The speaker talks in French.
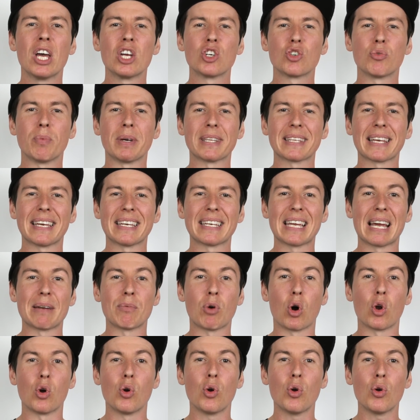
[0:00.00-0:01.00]
Je vous mettrai
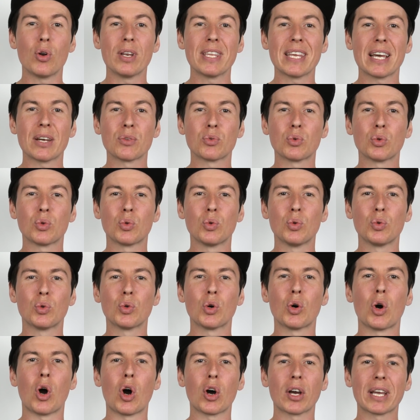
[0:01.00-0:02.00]
également le lien du
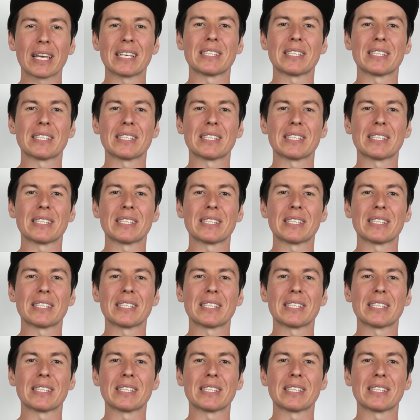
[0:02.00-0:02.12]
tuto en